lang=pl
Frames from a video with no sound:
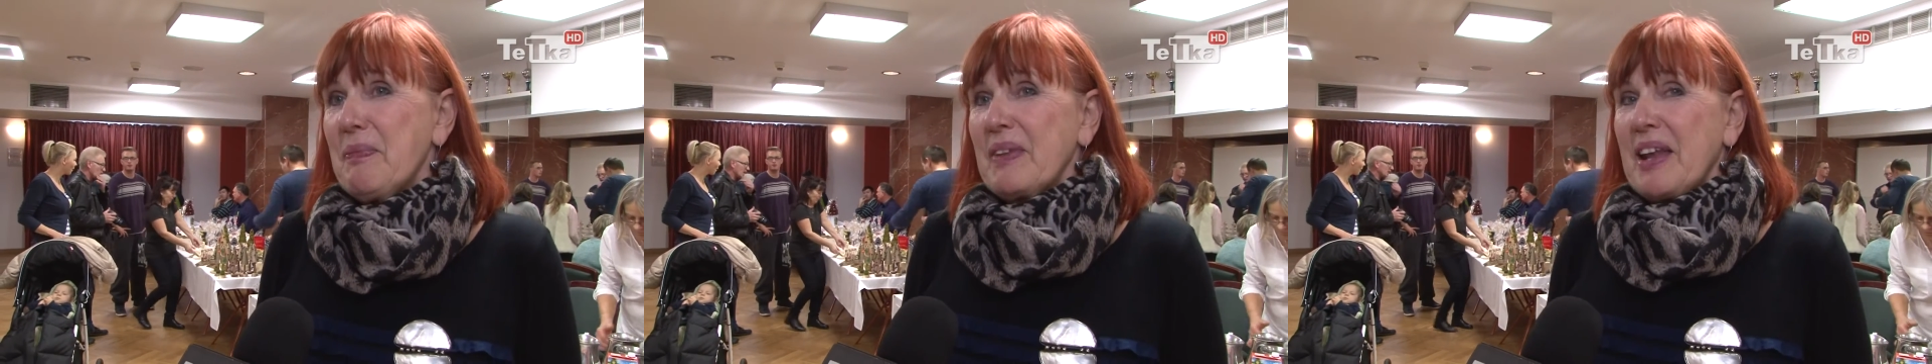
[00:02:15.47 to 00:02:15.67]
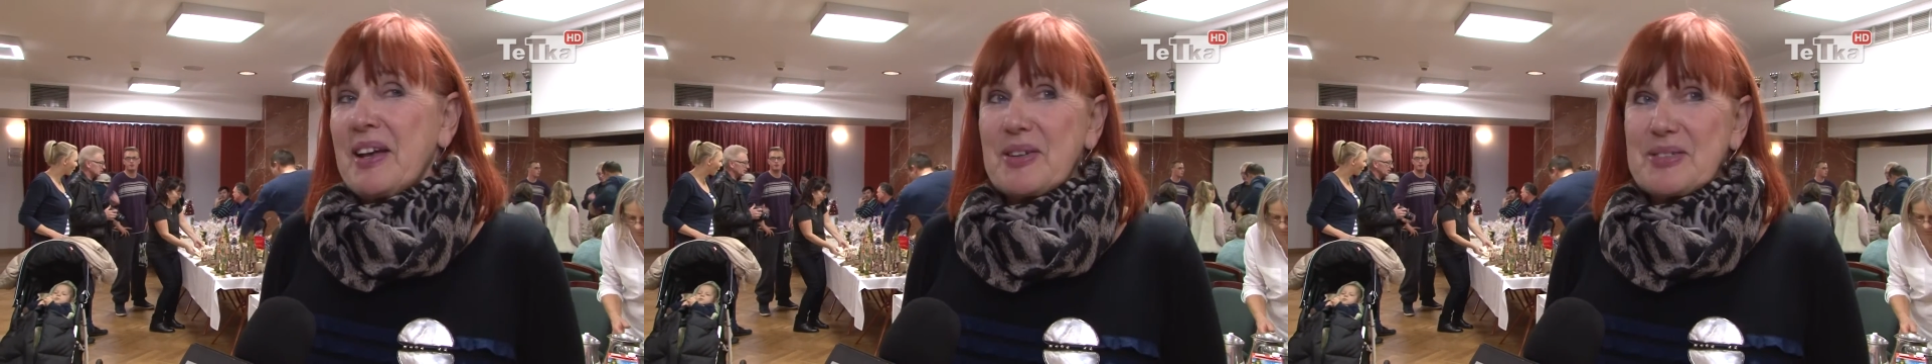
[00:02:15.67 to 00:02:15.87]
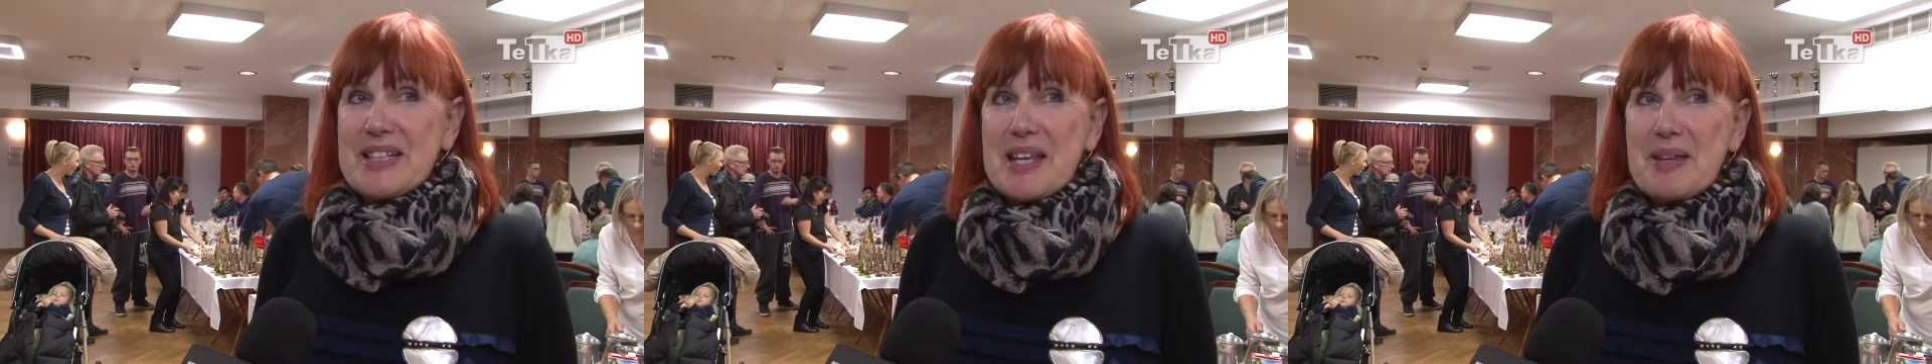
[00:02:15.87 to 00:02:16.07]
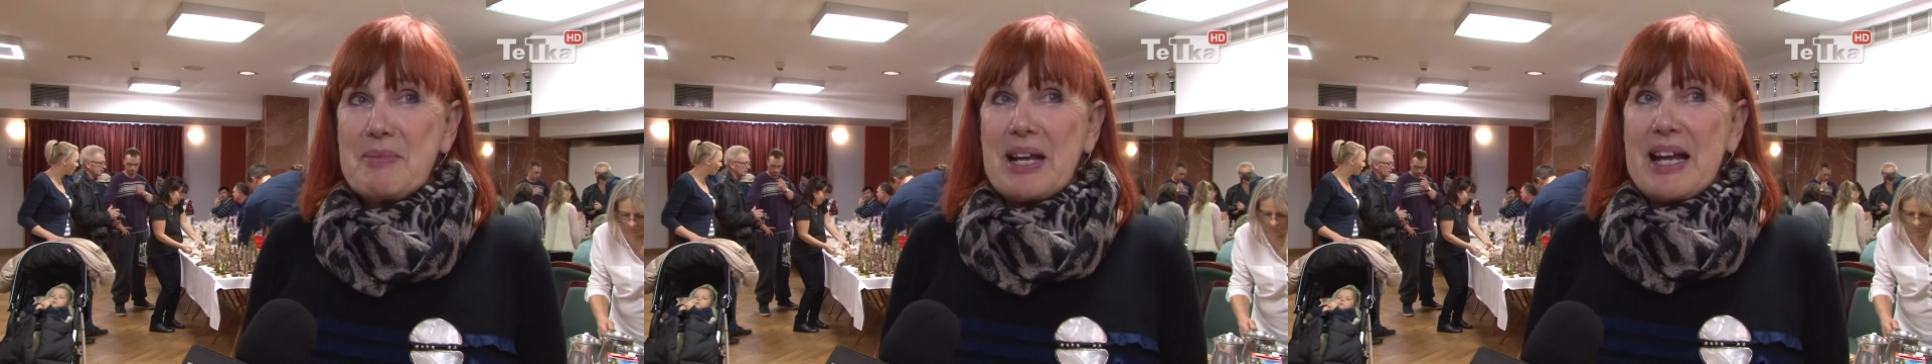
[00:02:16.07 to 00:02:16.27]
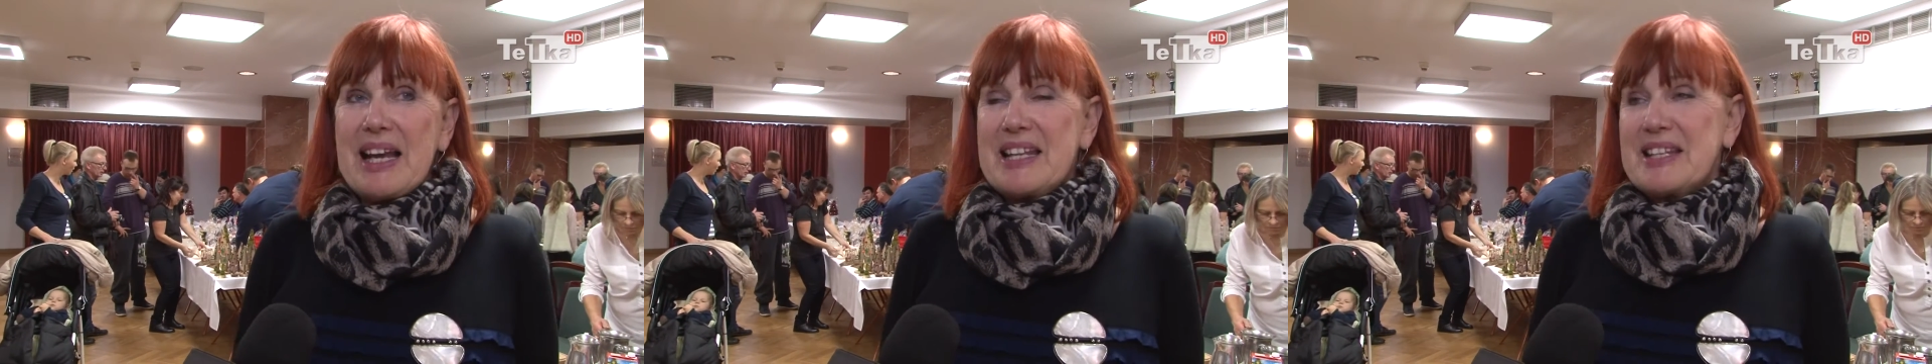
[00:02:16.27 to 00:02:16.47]
rozdajemy
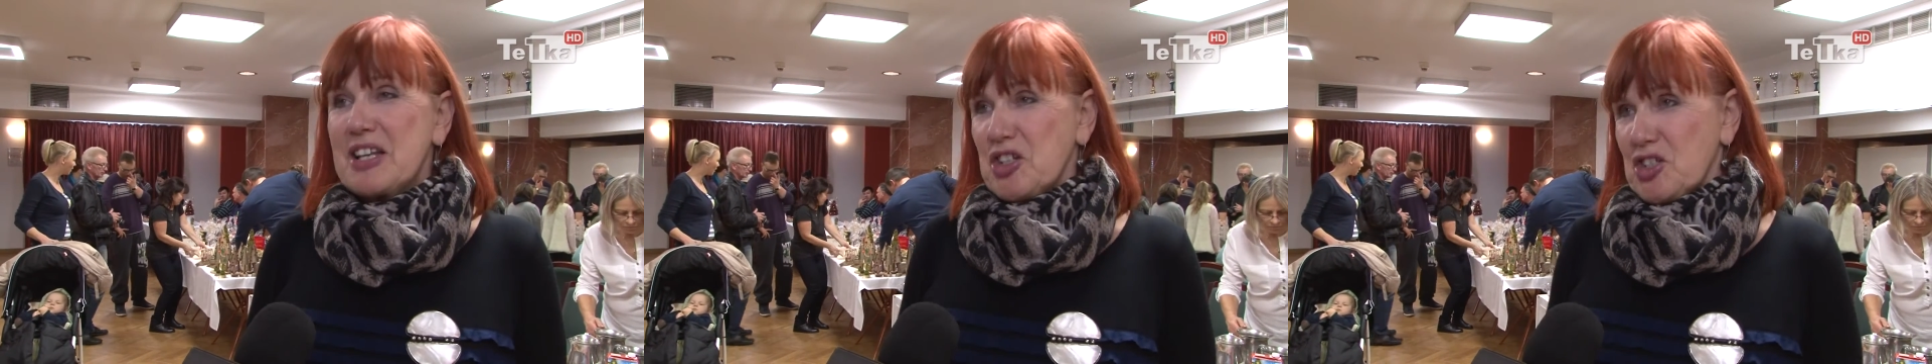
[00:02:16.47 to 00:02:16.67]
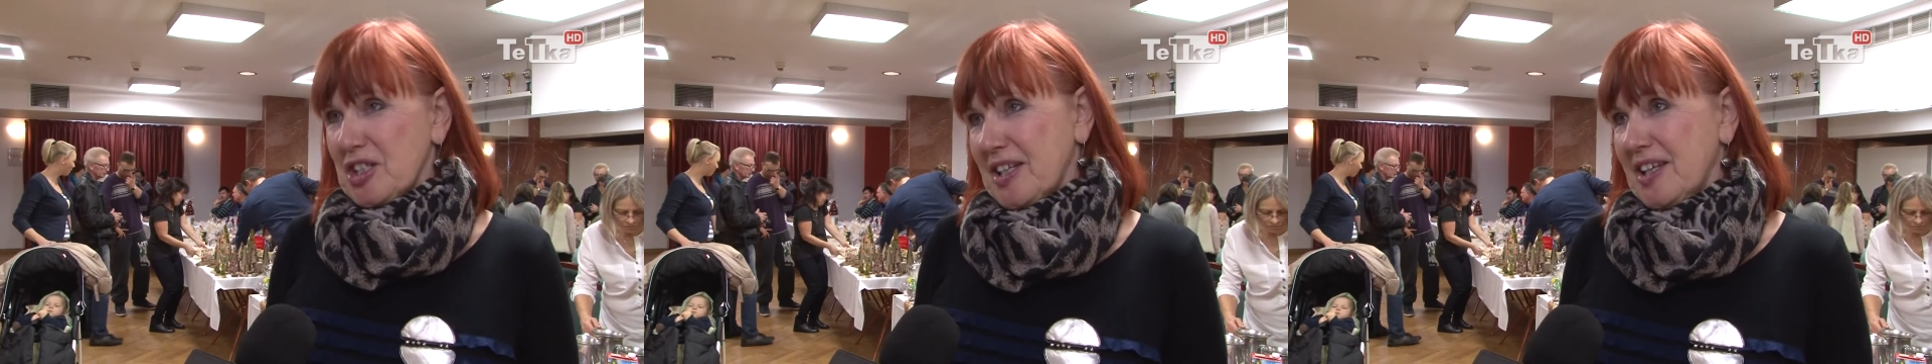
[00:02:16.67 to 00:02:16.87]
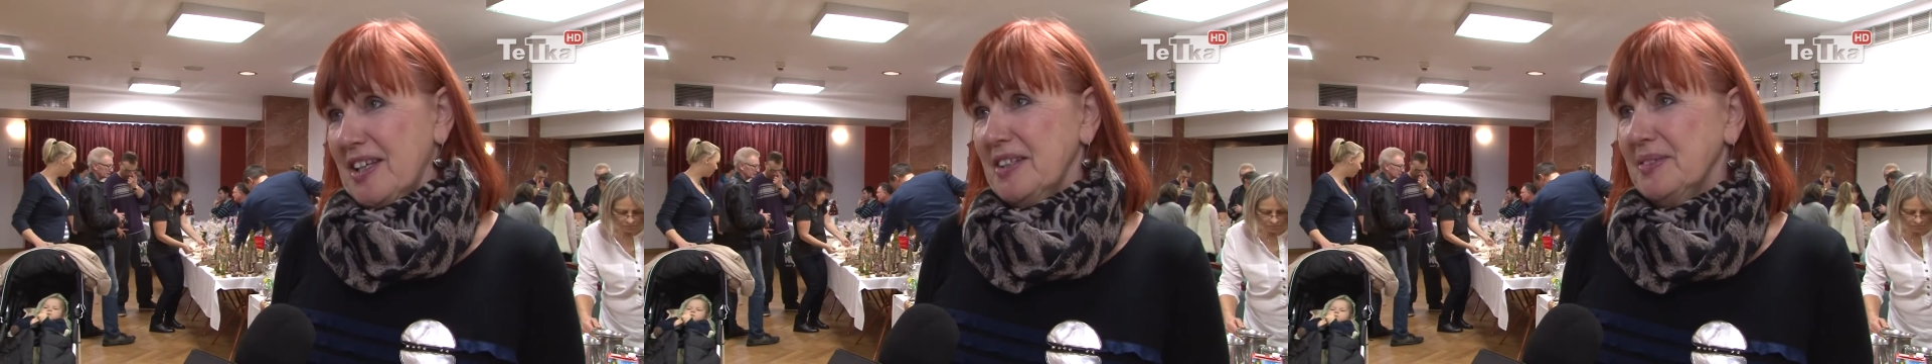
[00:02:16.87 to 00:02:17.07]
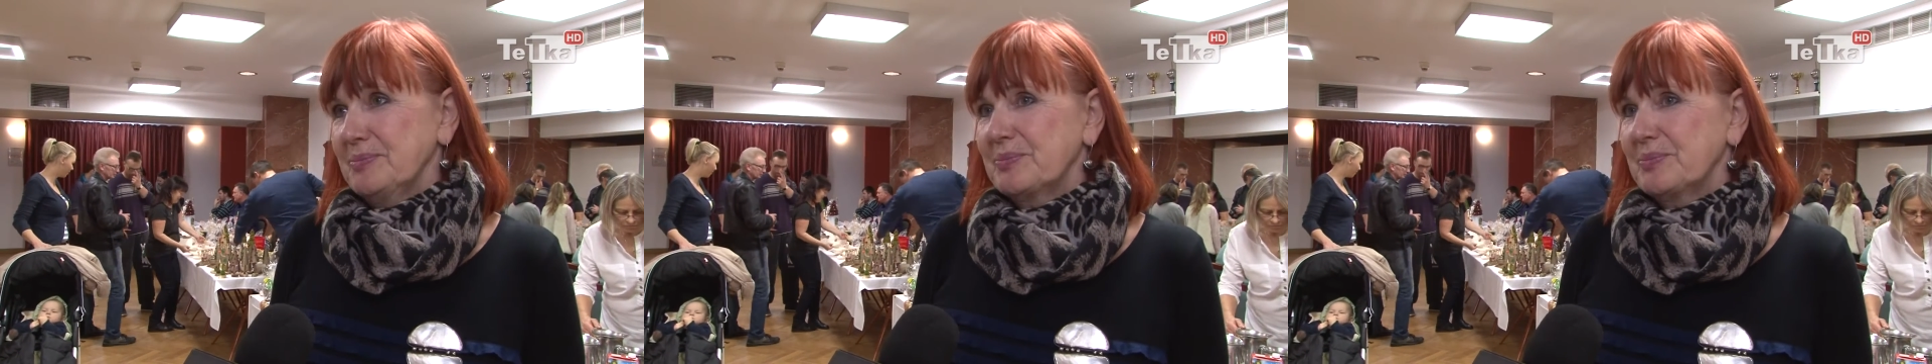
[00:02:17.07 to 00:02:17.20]
kalendarzyki